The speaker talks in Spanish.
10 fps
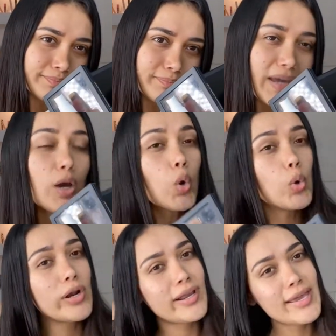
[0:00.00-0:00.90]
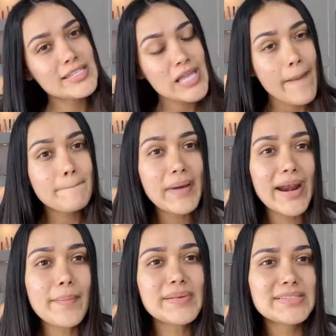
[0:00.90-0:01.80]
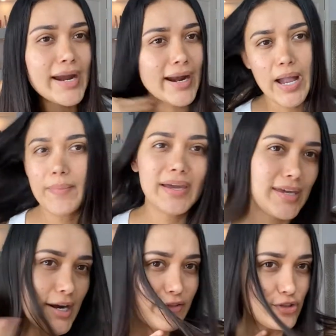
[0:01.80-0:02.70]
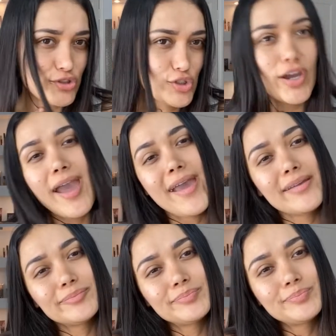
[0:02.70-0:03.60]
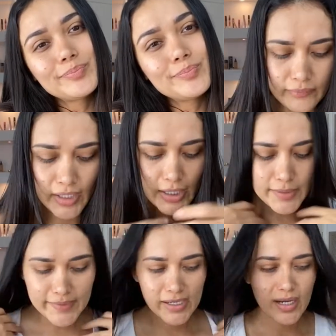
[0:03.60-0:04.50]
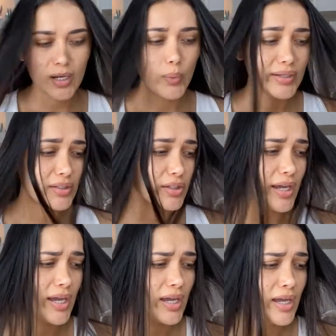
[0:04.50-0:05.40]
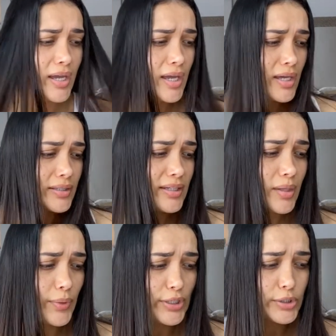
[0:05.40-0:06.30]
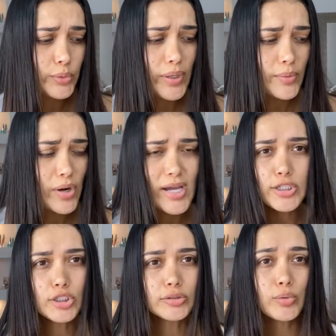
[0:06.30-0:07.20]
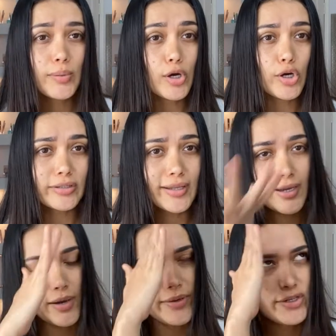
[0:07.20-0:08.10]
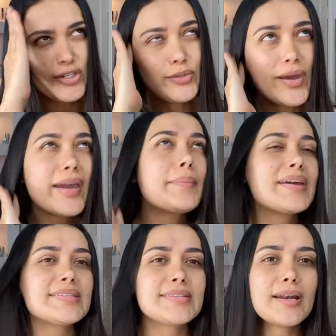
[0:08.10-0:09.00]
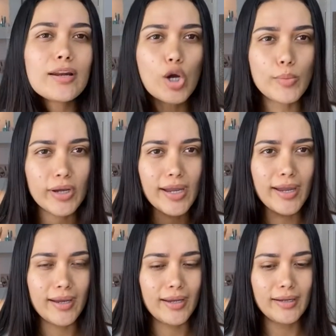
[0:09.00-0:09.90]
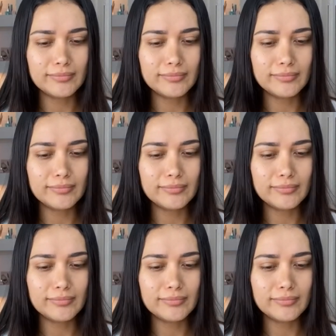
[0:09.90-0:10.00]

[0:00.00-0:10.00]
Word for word: menjurjes para empezar a maquillarnos, ¿ok? Y miren, les cuento que dije, bueno, nuevo año, nuevo corte de cabello. Y no es que me hice como que